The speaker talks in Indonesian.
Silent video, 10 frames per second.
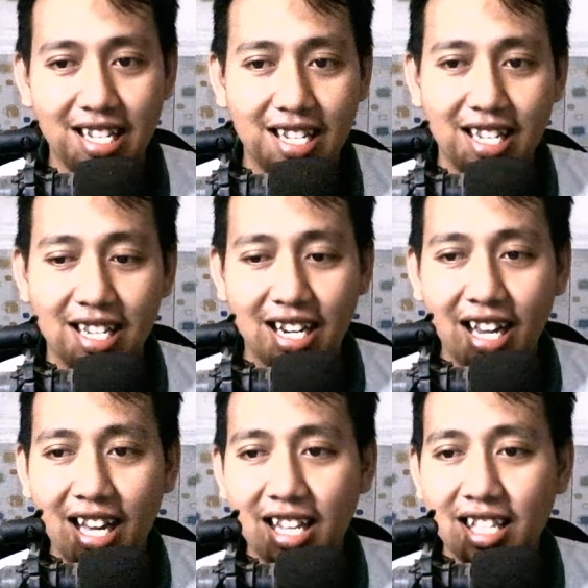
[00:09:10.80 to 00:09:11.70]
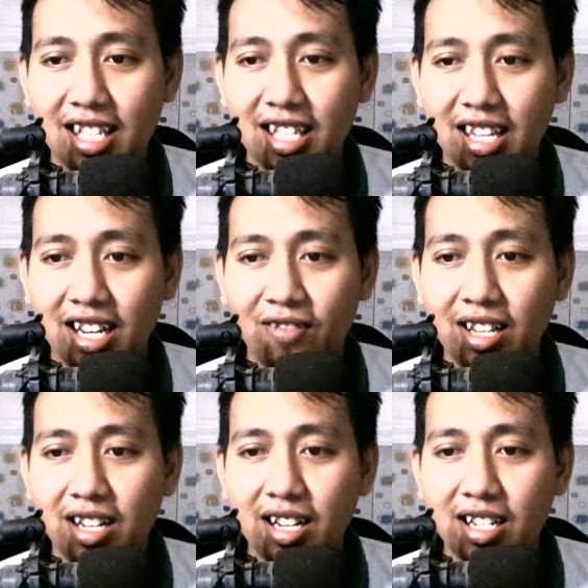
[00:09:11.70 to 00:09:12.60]
Lihat, ya
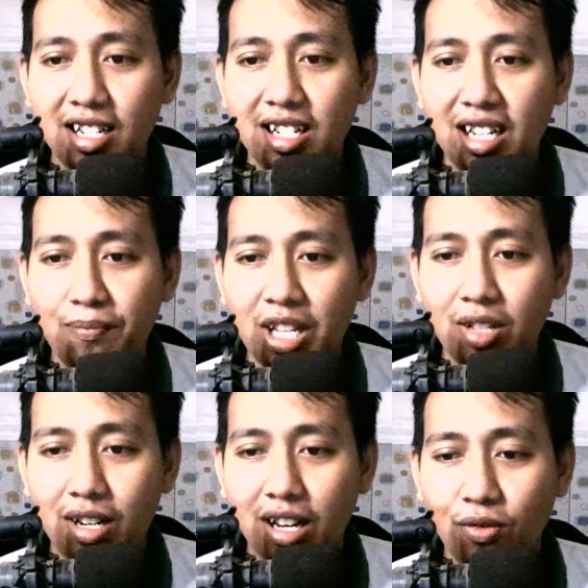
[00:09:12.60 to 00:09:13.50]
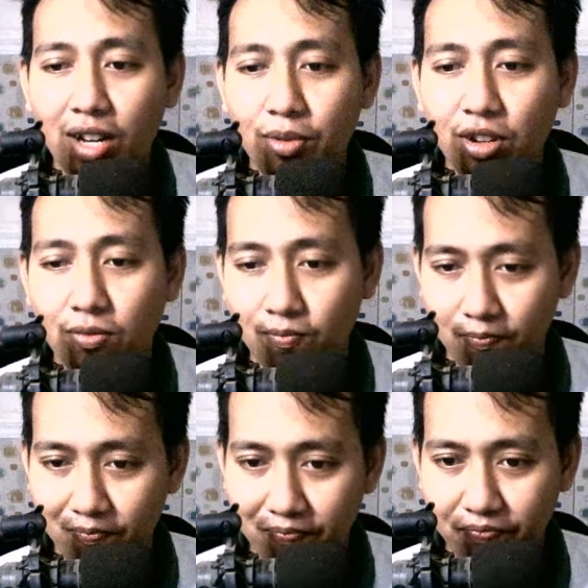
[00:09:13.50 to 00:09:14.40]
kuartal keempat sudah keluar belum?
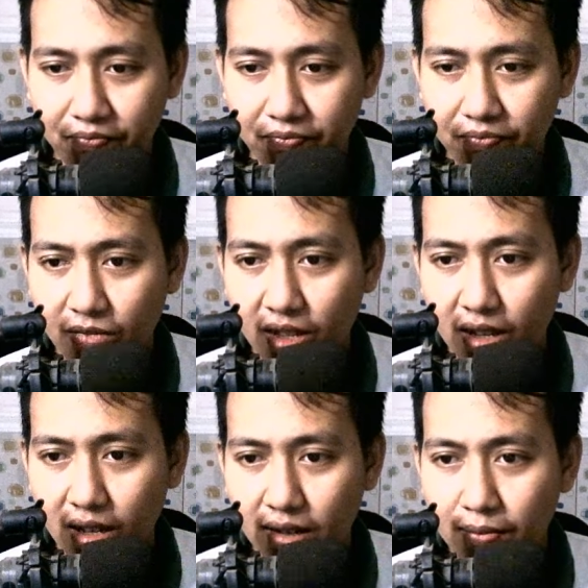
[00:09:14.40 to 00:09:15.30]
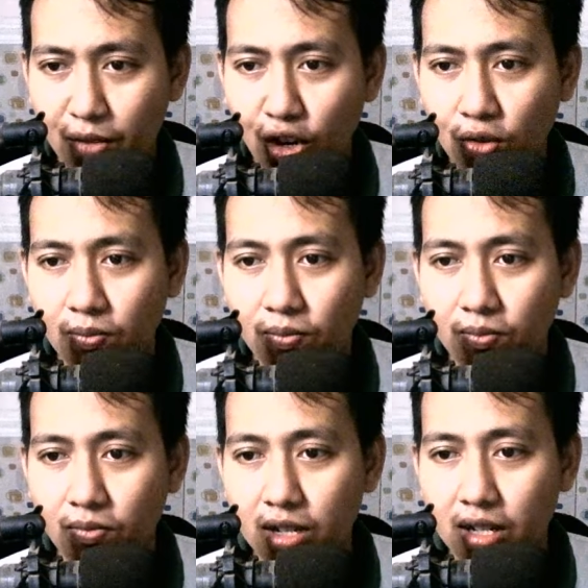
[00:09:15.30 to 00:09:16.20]
Belum.
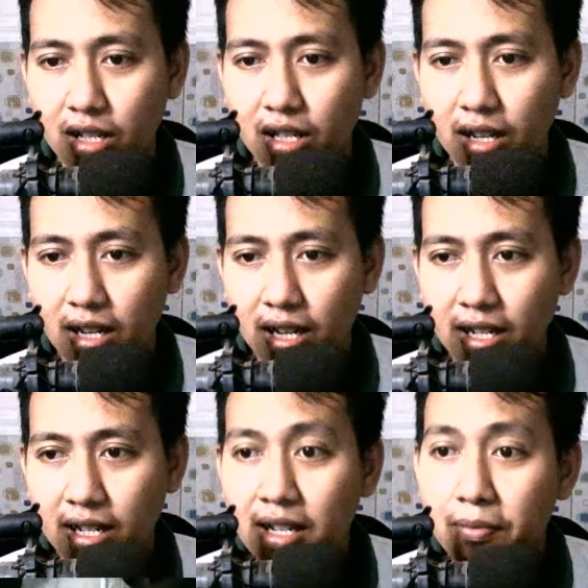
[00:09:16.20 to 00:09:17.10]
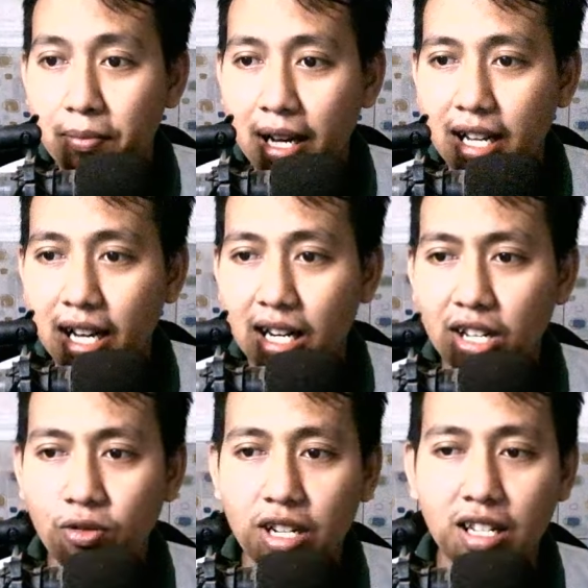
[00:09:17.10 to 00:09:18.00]
Ya. Bandarnya
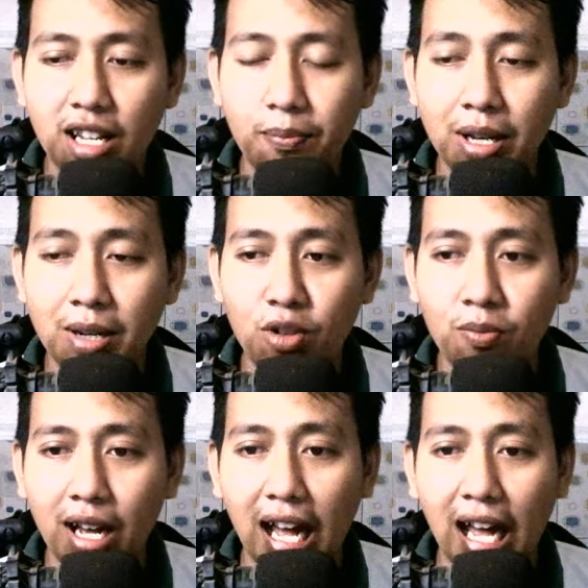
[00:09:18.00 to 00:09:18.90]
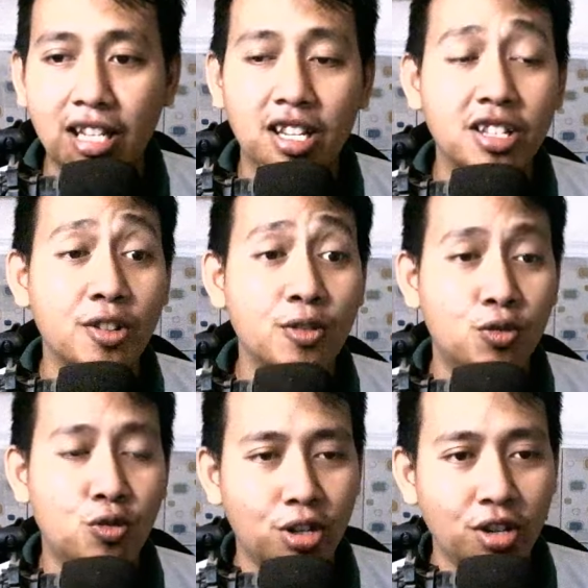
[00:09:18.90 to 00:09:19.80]
sudah siapan belum Pak? Asingnya
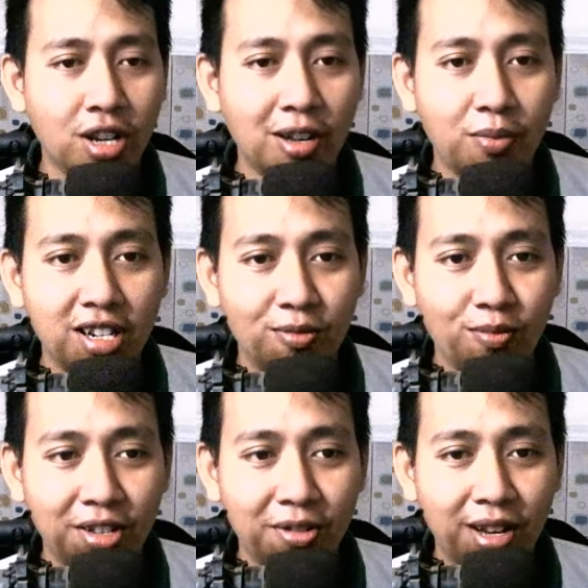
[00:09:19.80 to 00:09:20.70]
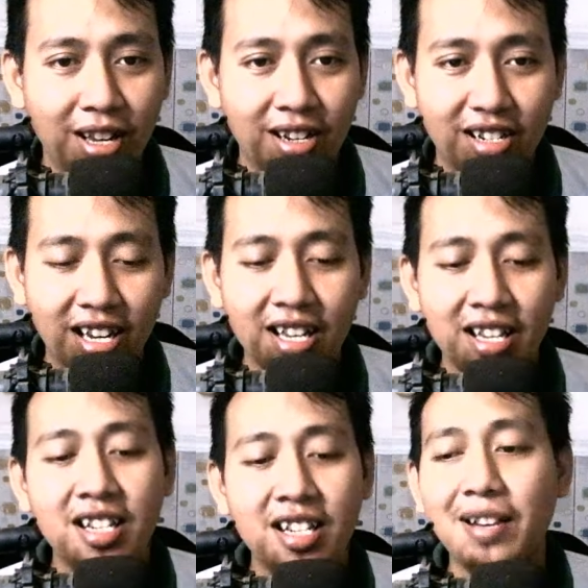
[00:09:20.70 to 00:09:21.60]
justru persiapan teman-teman ya.
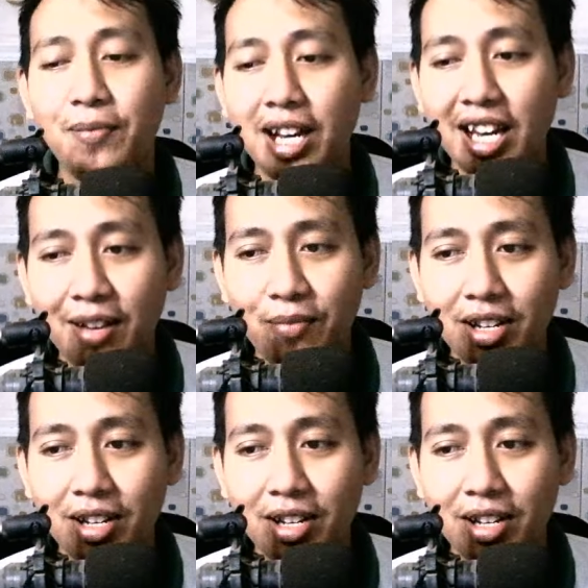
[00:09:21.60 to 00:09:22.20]
Dia pakai apa sih?